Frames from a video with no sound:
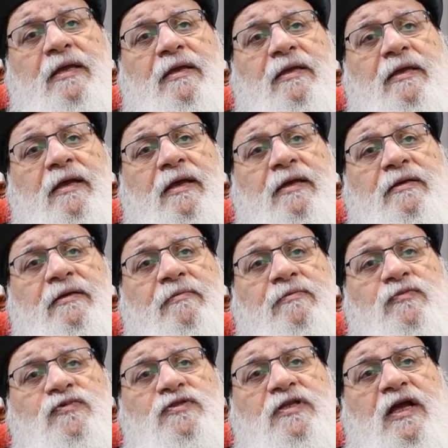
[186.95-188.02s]
يعني
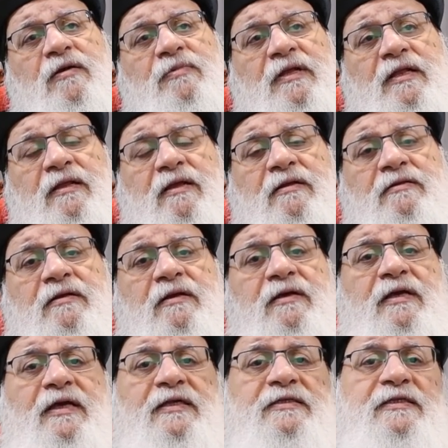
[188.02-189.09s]
مستعبد
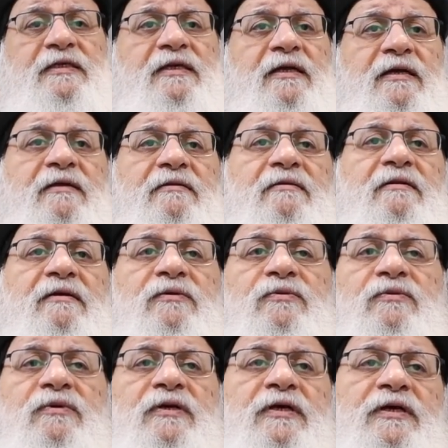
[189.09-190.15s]
لخطايا كثيرة جدا
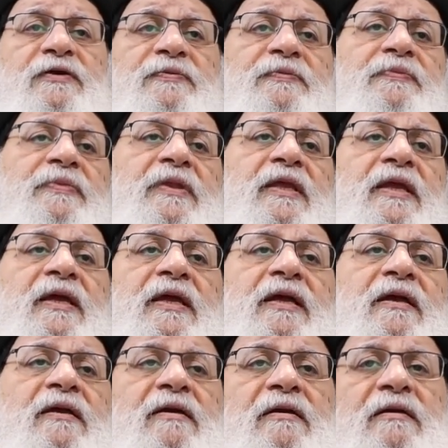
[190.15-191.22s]
و آه،
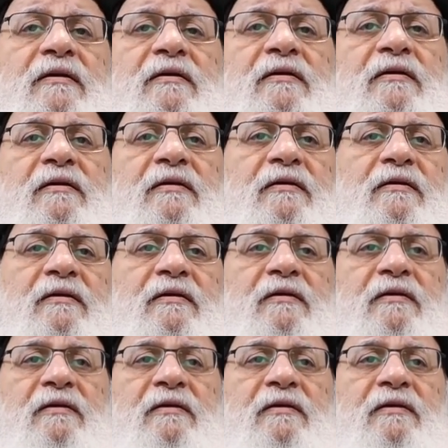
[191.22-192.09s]
آه،